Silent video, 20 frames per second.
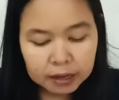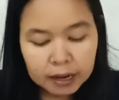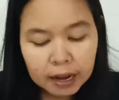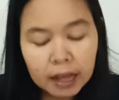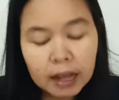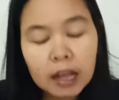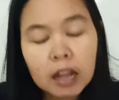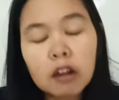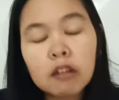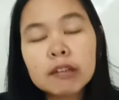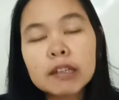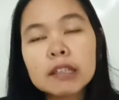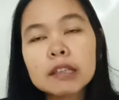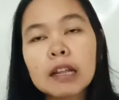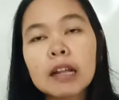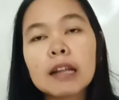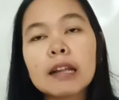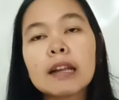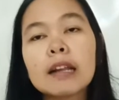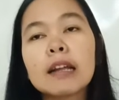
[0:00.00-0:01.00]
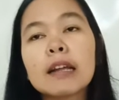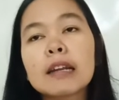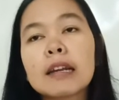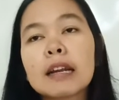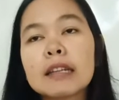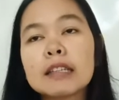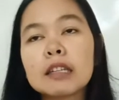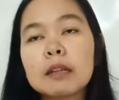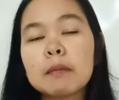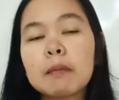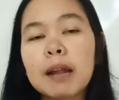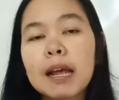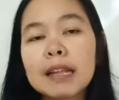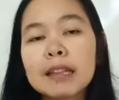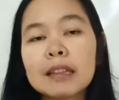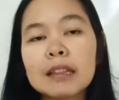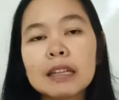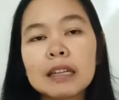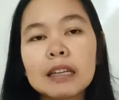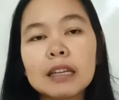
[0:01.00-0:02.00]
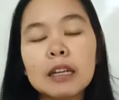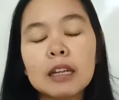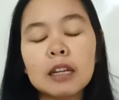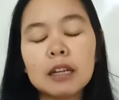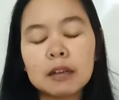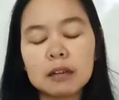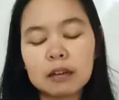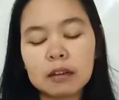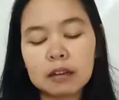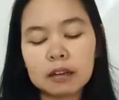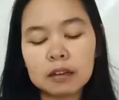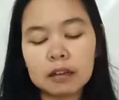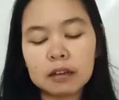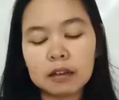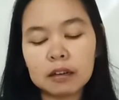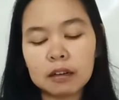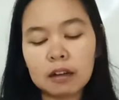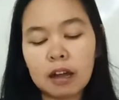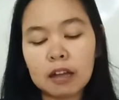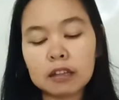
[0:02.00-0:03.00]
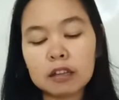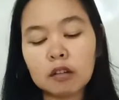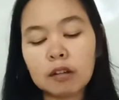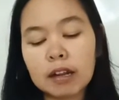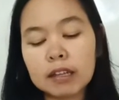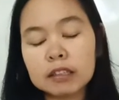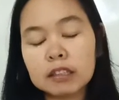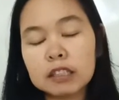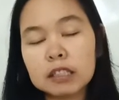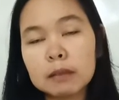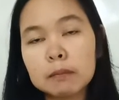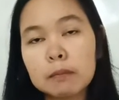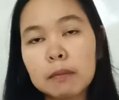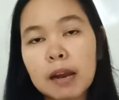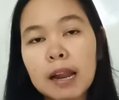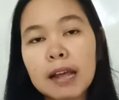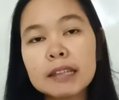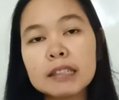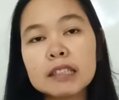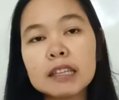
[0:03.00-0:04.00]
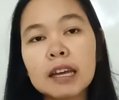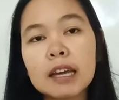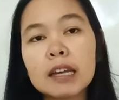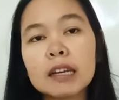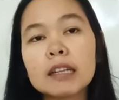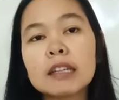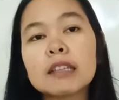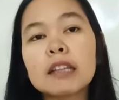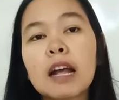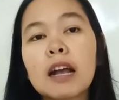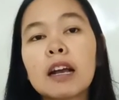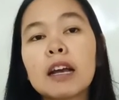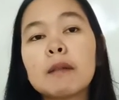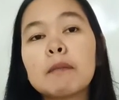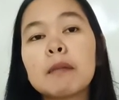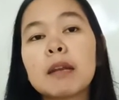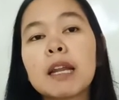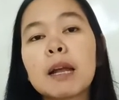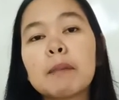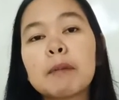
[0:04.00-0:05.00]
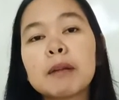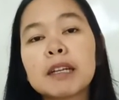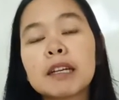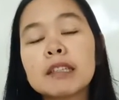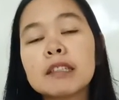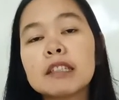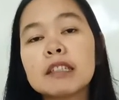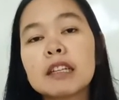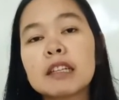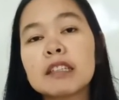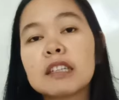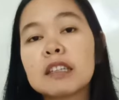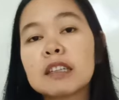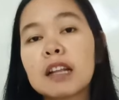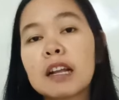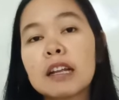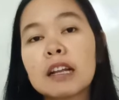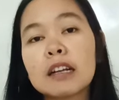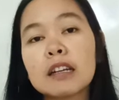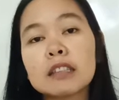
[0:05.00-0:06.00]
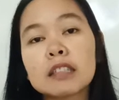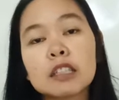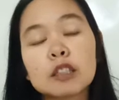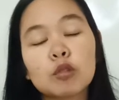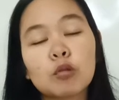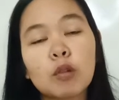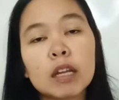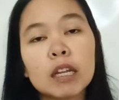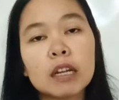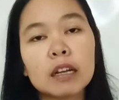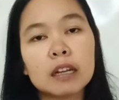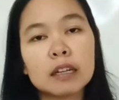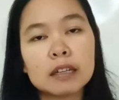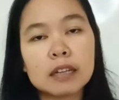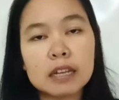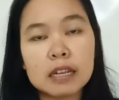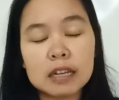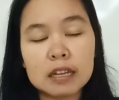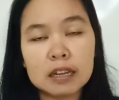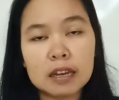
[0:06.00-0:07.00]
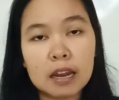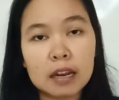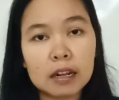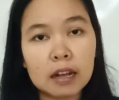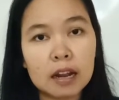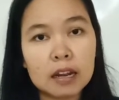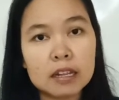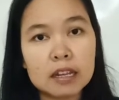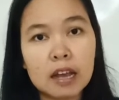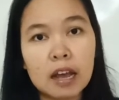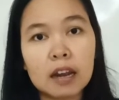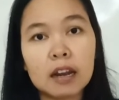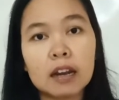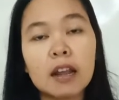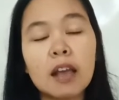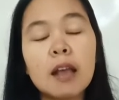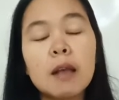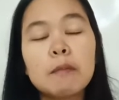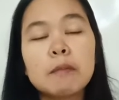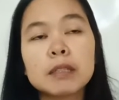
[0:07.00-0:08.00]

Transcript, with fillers: Nah, kalau kita rajin berlatih e, atau rajin belajar, kita akan mendapatkan cita-cita yang sesuai dengan keinginan kalian.